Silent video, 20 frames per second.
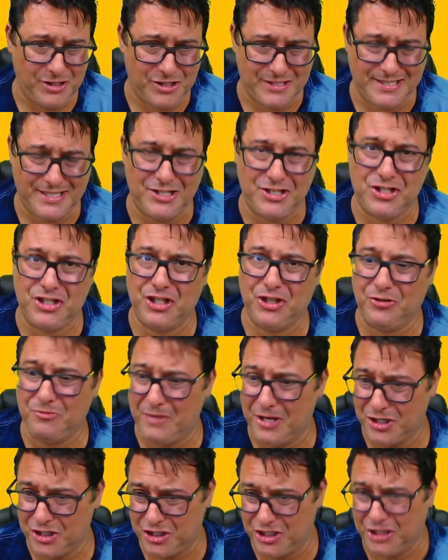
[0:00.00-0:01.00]
sentido,
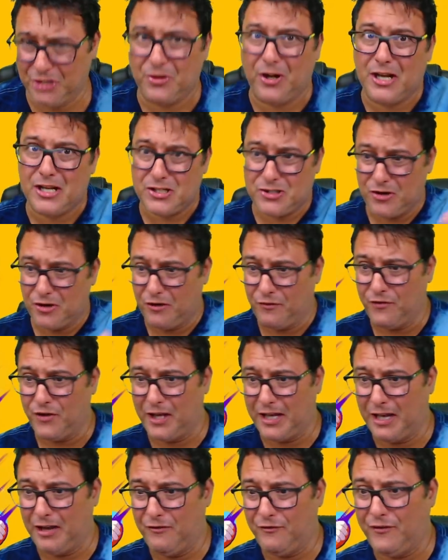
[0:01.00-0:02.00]
mexido. Olha só o que foi
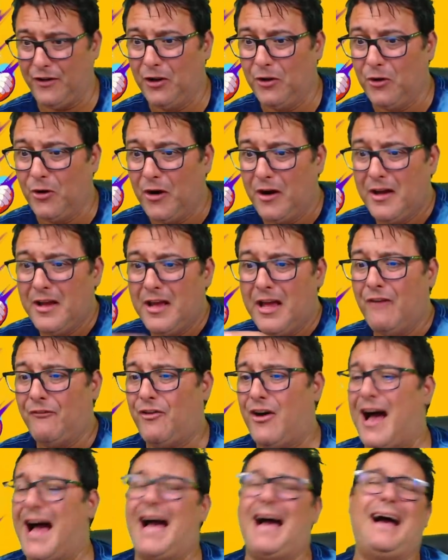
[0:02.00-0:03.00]
que ele falou.
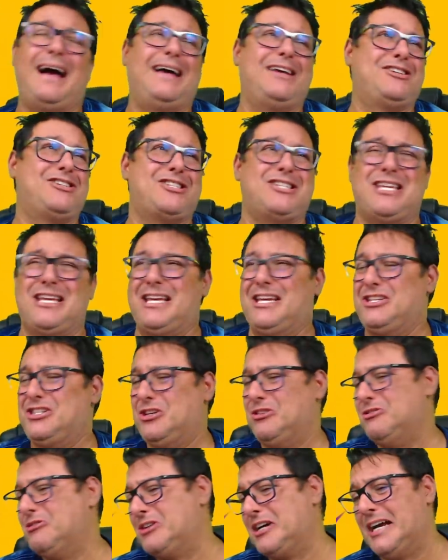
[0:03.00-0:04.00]
Ai, gente, eu
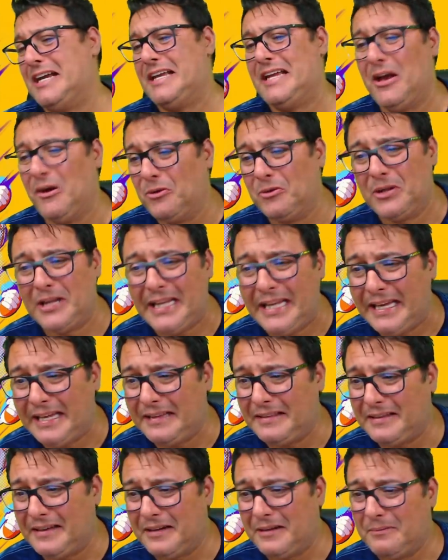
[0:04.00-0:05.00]
não ganhei o
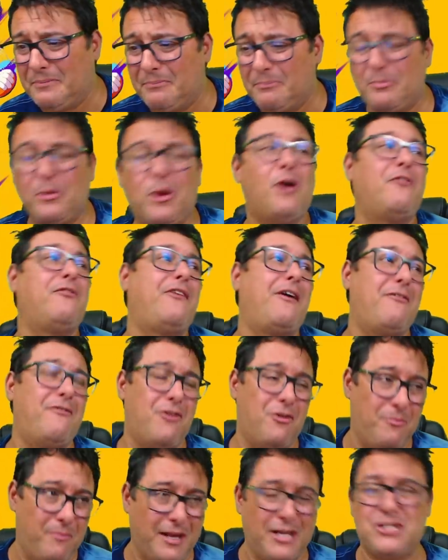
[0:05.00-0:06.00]
líder.
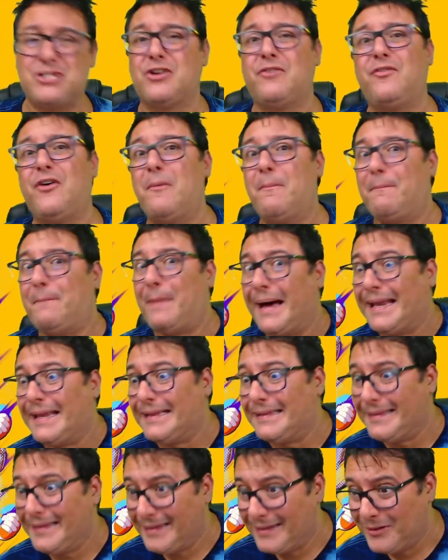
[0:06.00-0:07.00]
Provavelmente eu vou
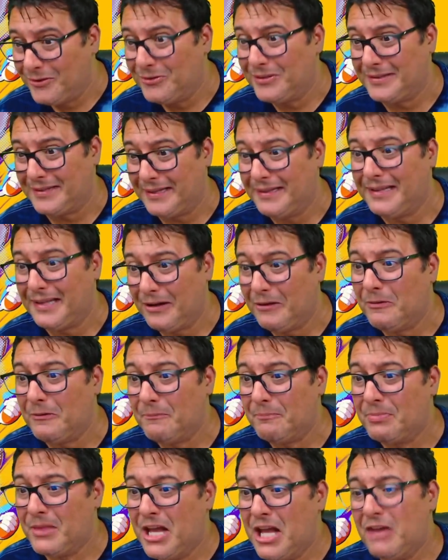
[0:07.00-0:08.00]
paredão, entendeu?
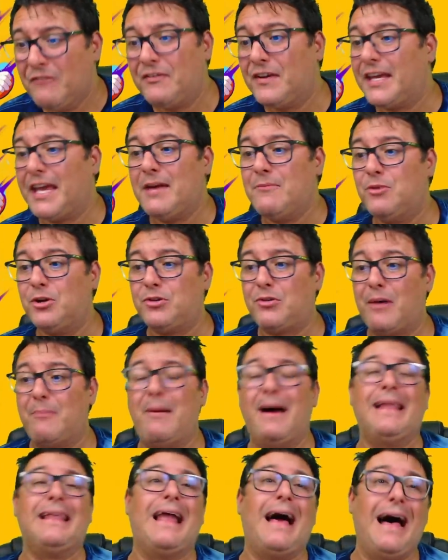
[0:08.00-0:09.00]
Fiquei muito
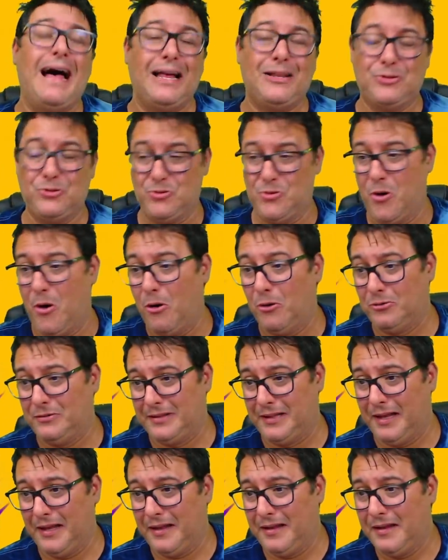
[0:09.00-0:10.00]
abalado
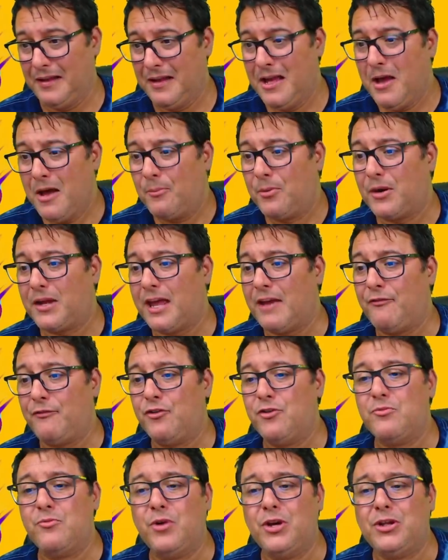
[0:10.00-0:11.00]
ontem, porque
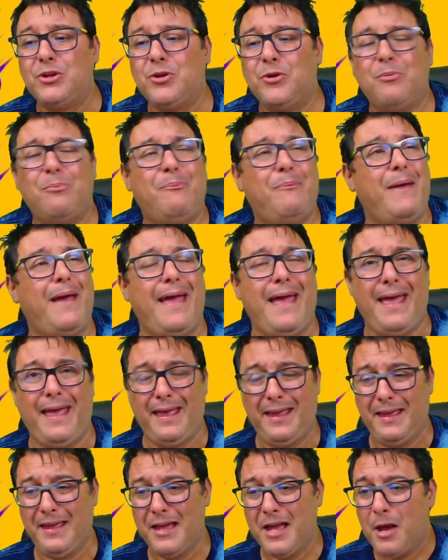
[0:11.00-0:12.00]
fui muito
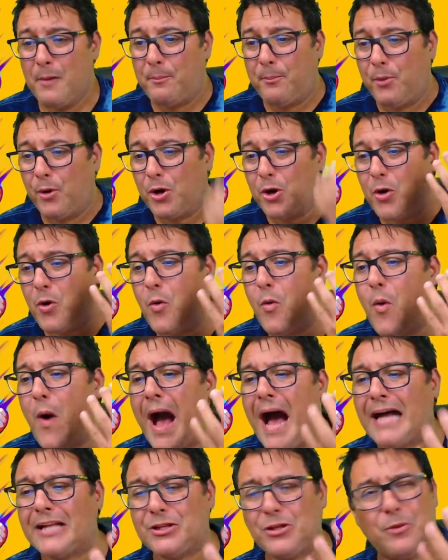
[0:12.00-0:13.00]
bem. Por
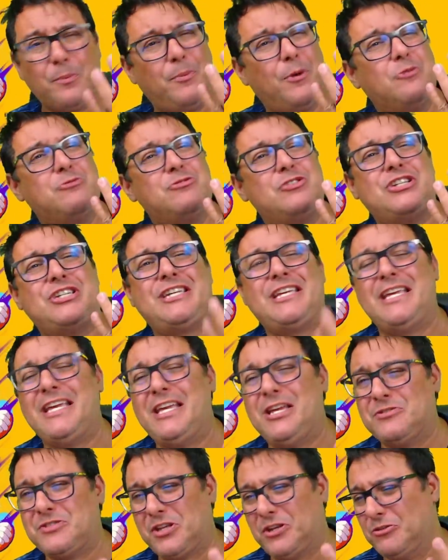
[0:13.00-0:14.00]
quatro
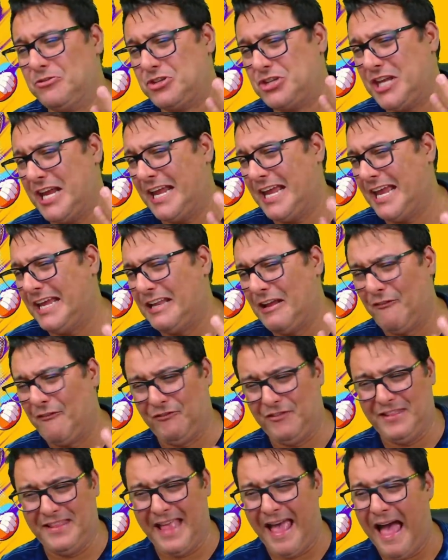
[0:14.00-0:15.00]
pontinhos eu não cheguei na
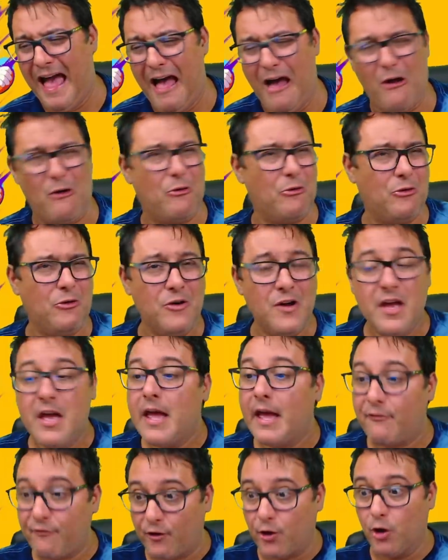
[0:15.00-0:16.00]
final.
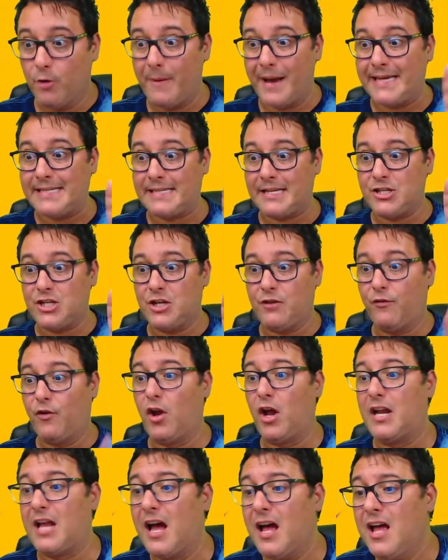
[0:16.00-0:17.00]
Ele falou mais, tá, gente? Falou:
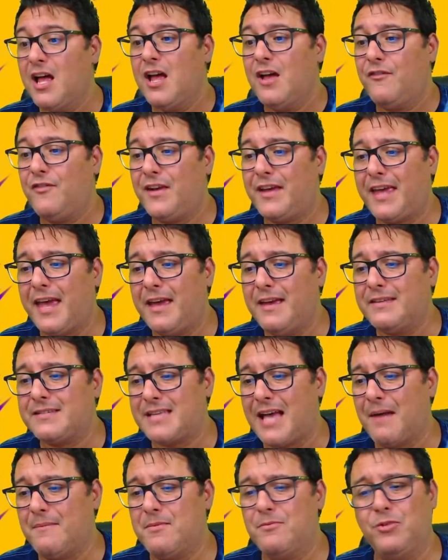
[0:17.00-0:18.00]
olha, fiquei,
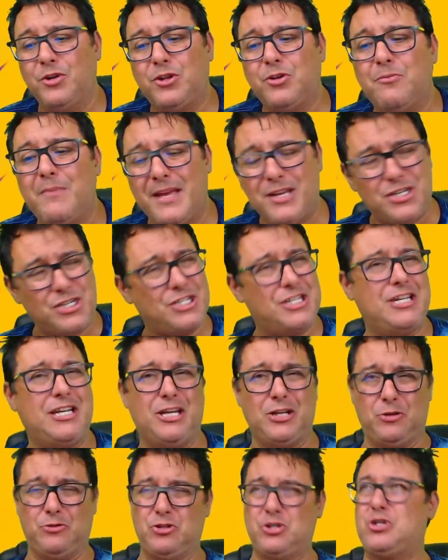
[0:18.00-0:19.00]
sabe, muito
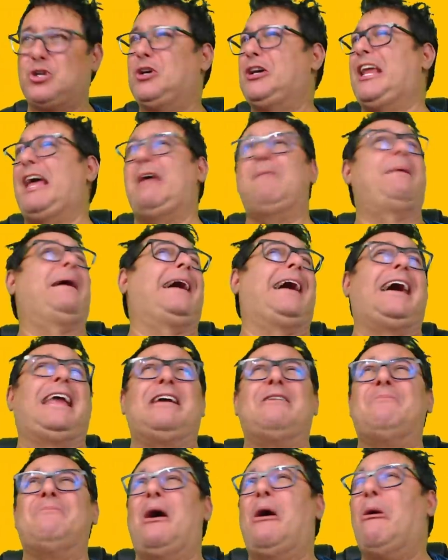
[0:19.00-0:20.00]
mexido, chorei pra
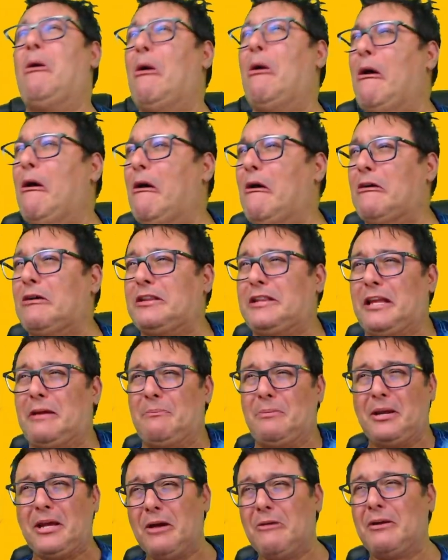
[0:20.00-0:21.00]
caramba ontem,
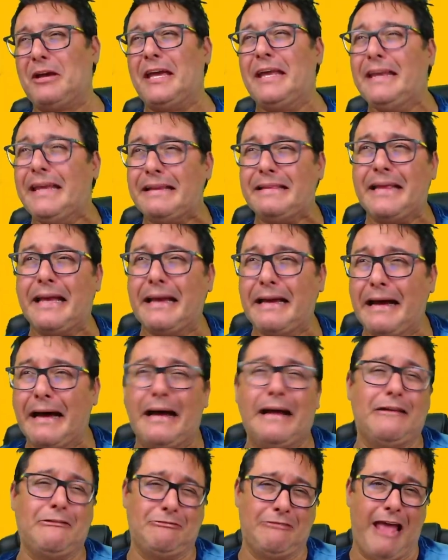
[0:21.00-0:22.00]
porque eu queria ter
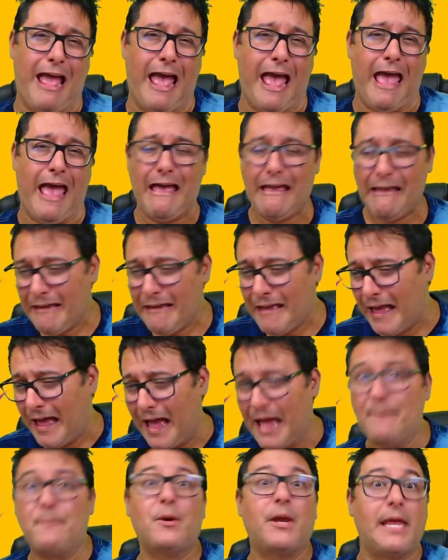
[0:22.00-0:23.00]
ganho, né?
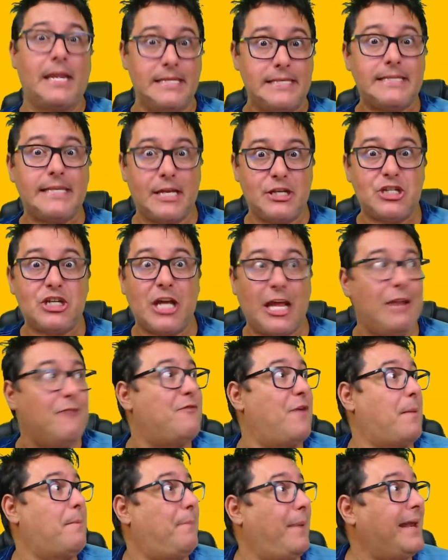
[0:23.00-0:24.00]
É porque ele sente que ele
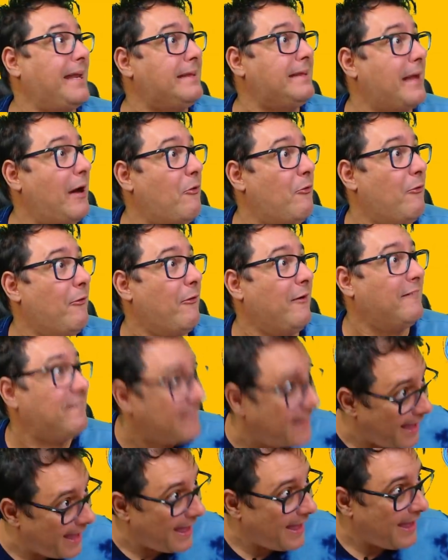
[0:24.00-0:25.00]
vai paredão,
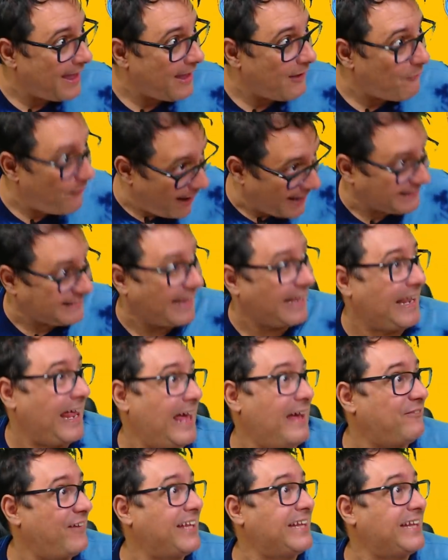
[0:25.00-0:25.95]
né? Uai, tá lá, vai